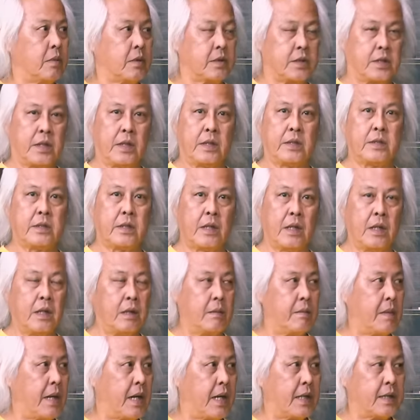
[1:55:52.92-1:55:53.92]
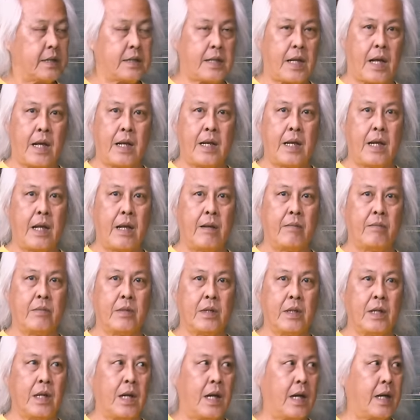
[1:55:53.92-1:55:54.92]
โปรเซสเซอร์มหาศาลแอม
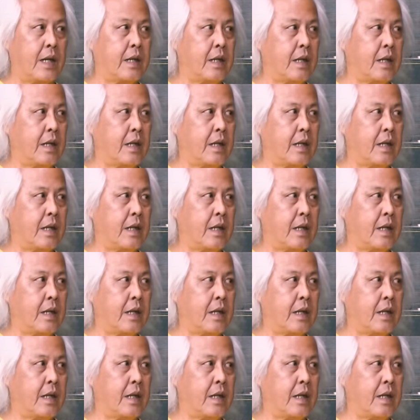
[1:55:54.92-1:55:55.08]
ทั้งหลาย